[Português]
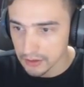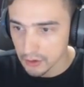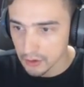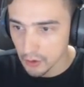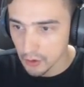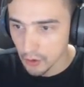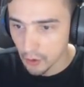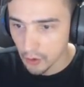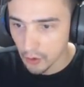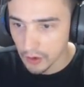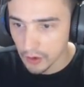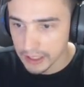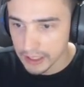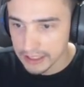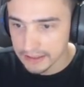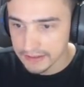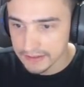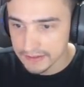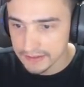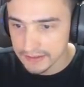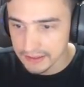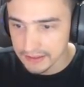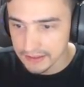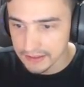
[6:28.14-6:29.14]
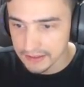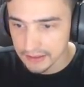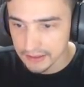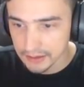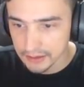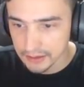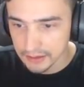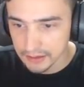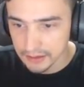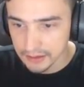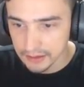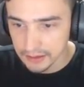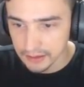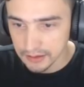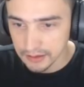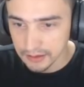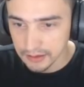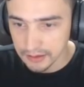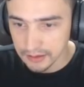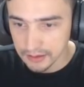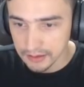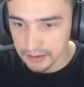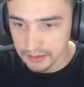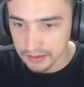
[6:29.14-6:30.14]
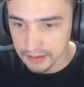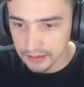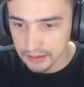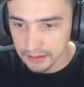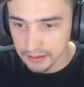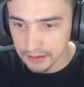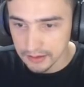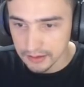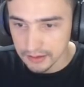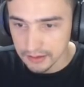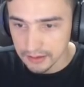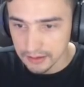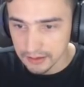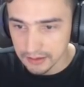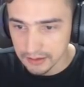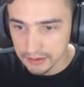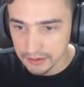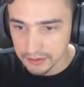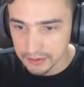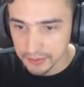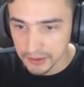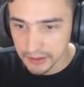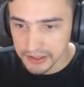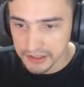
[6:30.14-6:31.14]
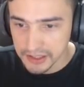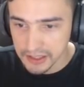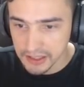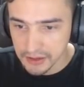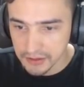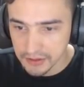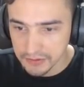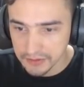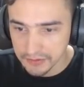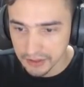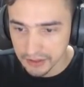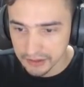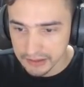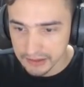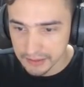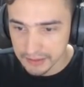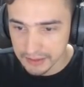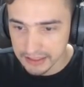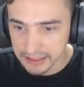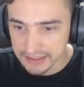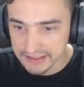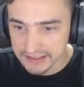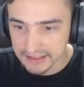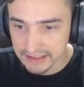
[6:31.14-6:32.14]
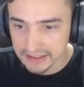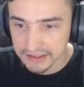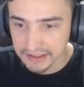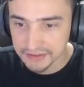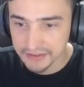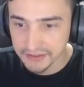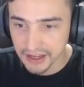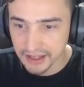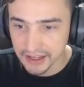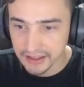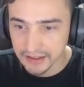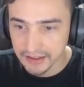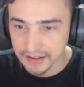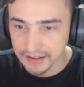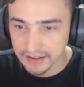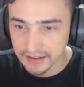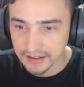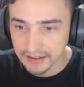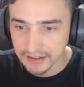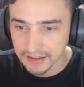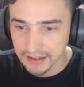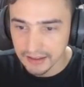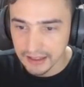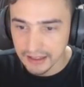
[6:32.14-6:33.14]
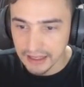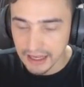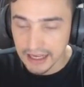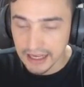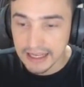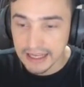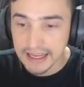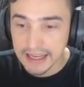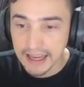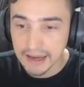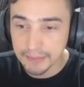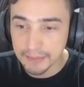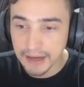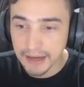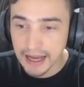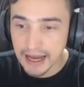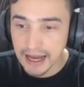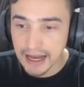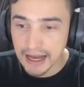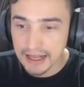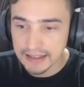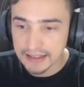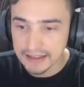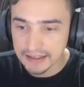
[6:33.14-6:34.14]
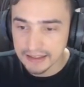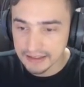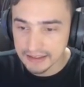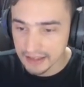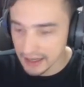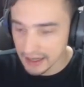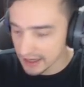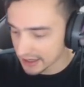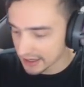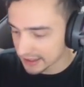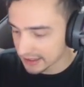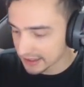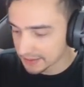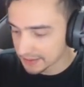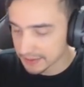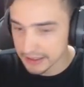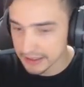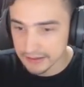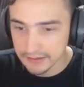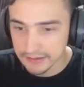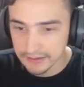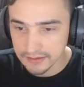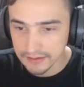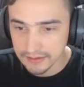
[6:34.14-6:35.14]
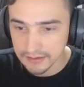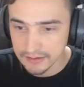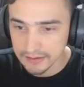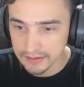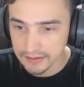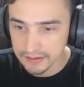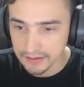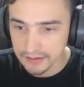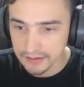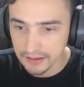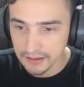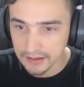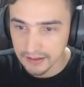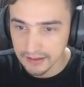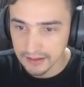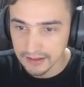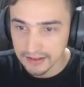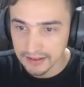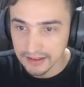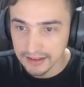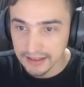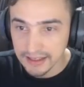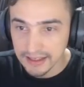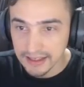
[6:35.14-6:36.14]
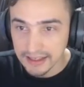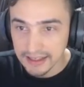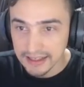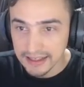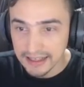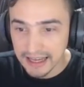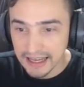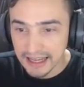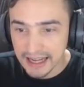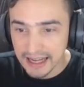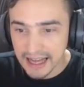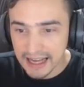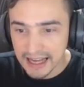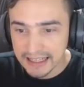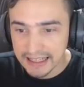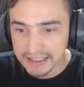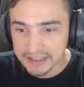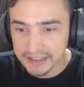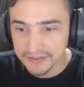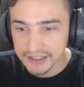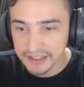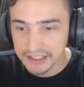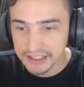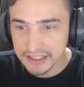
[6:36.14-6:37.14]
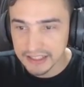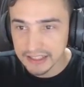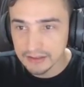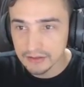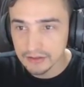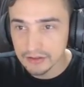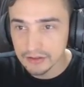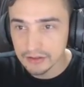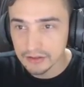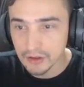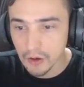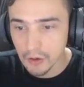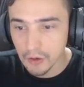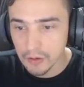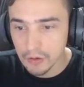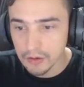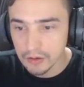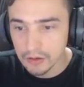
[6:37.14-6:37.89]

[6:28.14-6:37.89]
Olha a distância. Não explode não, o avião tá balançando, velho. Ele quebra a asa e já era, mano. Caraca, a gente vai chegar no sol.